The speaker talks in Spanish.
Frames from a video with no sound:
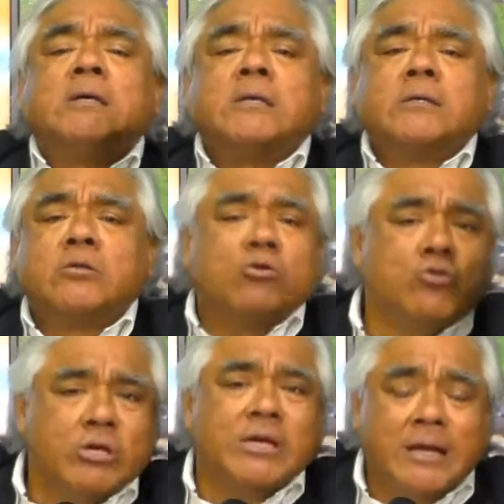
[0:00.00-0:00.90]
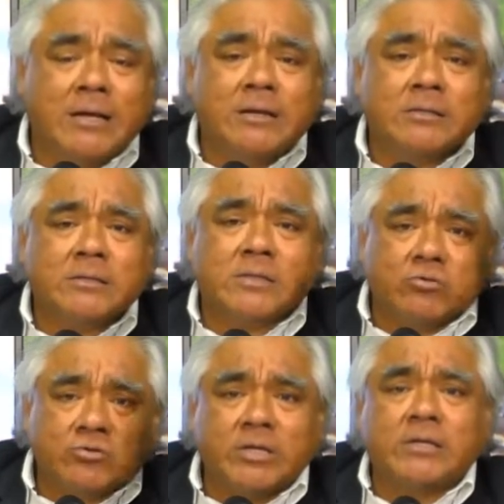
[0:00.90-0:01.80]
Dios no quiera, si a
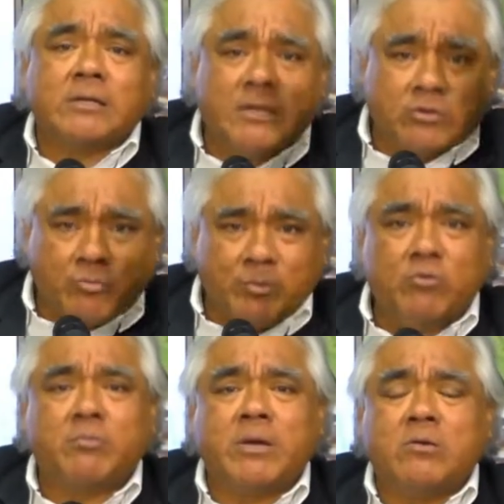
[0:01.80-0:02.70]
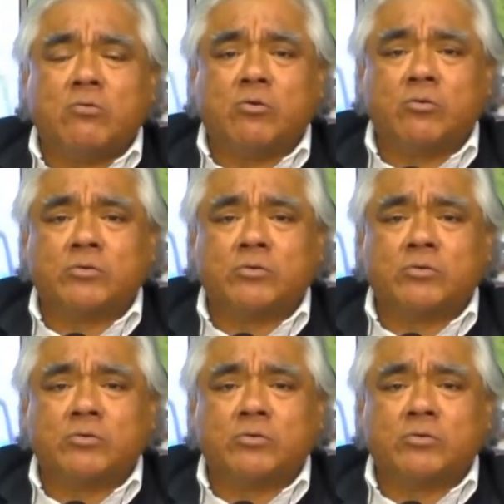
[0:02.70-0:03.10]
usted le atropella un vehículo,